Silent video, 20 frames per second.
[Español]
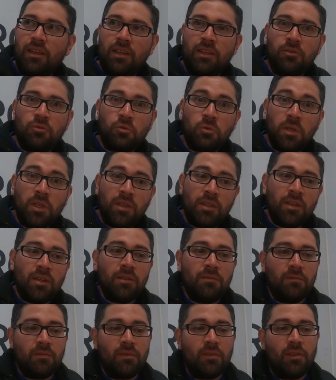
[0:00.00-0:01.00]
en
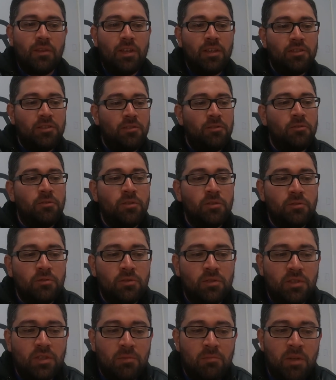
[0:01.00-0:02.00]
Twitter. Esto no es
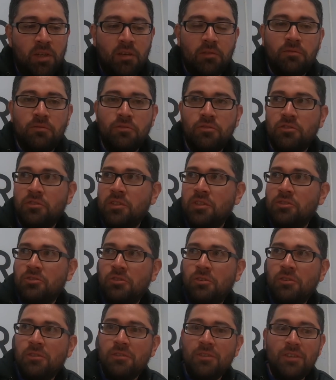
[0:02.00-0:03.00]
un sistema que funcione
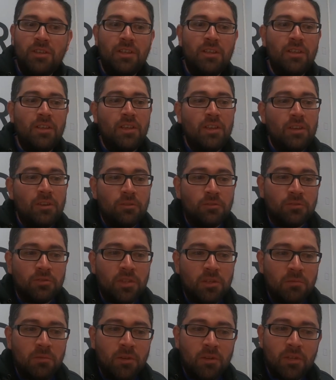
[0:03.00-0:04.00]
solo. Un
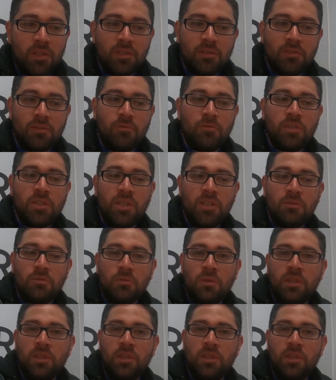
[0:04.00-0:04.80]
servidor que escuche en